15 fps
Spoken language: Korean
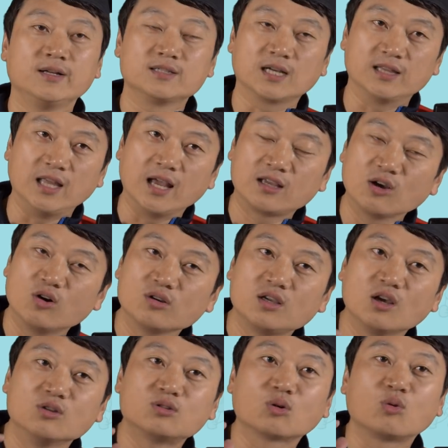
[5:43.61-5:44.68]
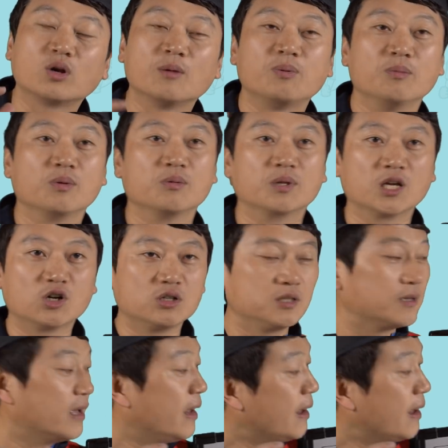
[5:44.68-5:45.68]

자, 네 경기 연속 골의 비밀입니다. 이거는